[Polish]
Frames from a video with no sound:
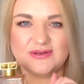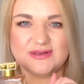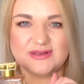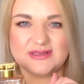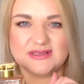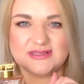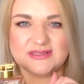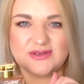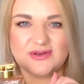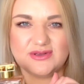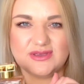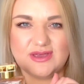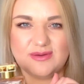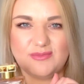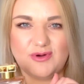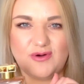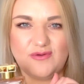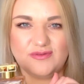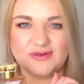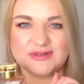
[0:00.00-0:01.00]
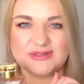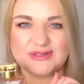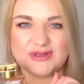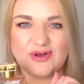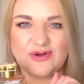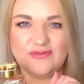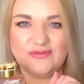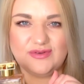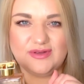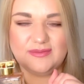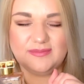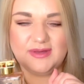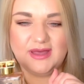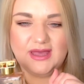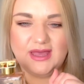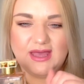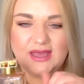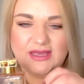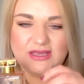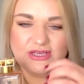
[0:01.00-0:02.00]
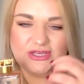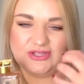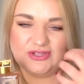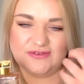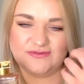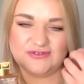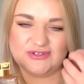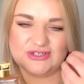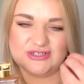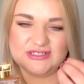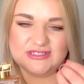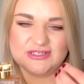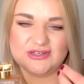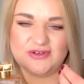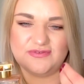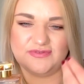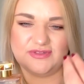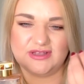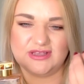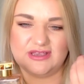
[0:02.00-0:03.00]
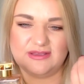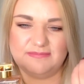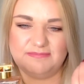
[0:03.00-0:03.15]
sokiem owocowym i to wszystko w takiej